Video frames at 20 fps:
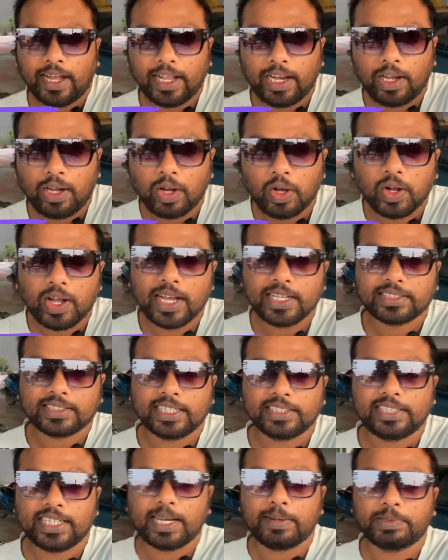हेलो गैस
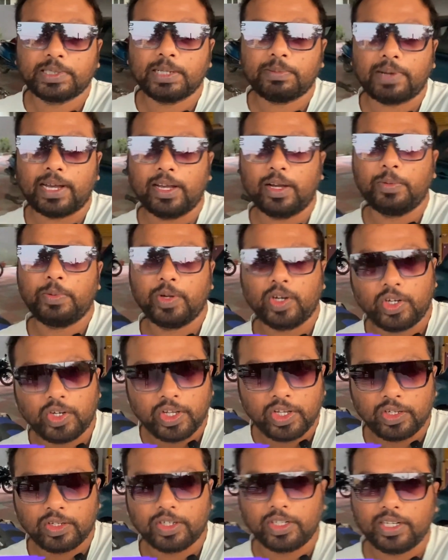कैसे आप सब आई होप यू
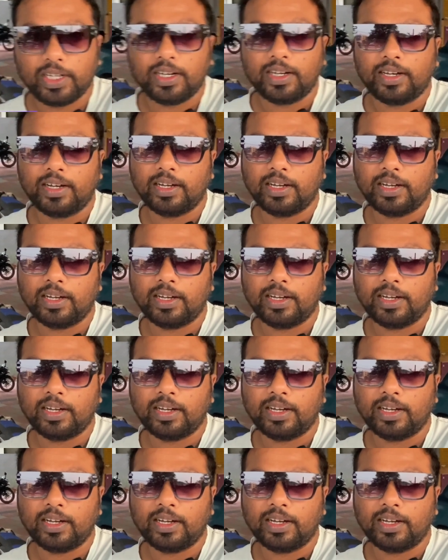डूइंग गुड